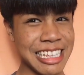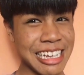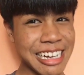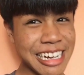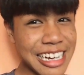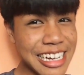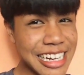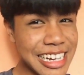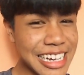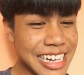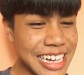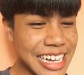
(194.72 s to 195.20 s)
เล
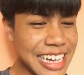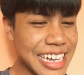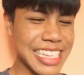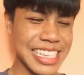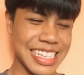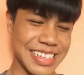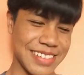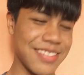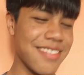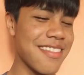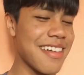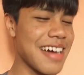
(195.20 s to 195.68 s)
ยอะ
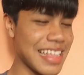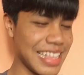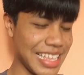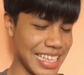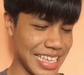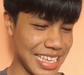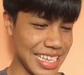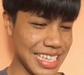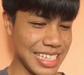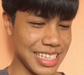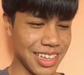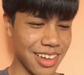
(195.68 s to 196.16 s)
ไรประมาณ
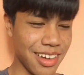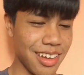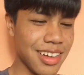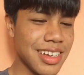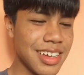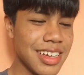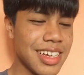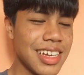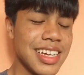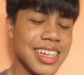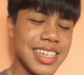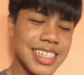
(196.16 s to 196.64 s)
นี้เนาะ
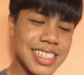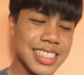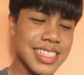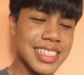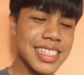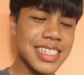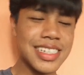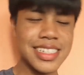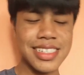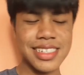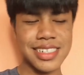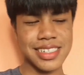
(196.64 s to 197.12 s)

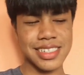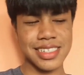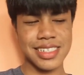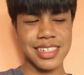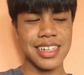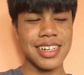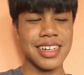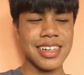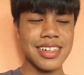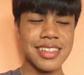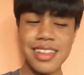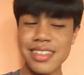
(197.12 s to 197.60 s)
ซึ่ง
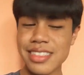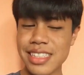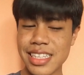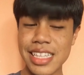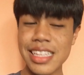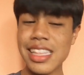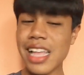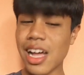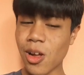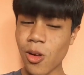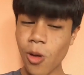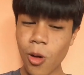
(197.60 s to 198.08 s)
เรื่องนี้
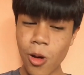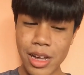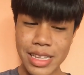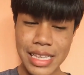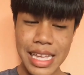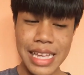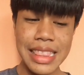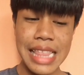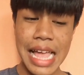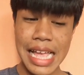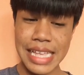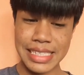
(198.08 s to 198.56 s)
เนี่ยโคก็
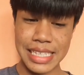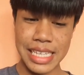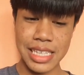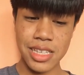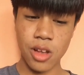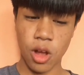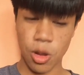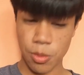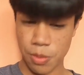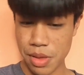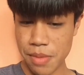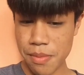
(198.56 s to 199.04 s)
ได้ลายเซ็น
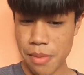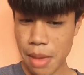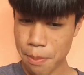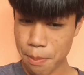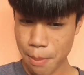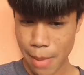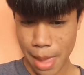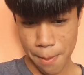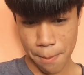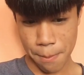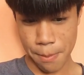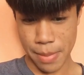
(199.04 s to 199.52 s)
ของพี่แบม
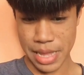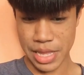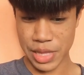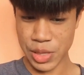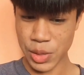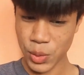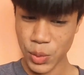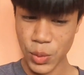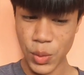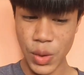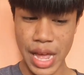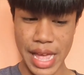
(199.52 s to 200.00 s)
แบมมา
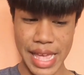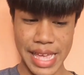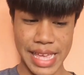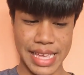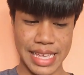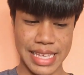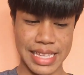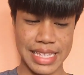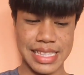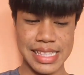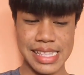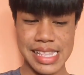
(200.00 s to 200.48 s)
ด้วย
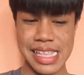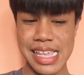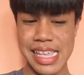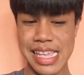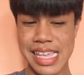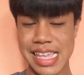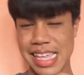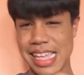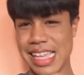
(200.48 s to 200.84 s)
นี่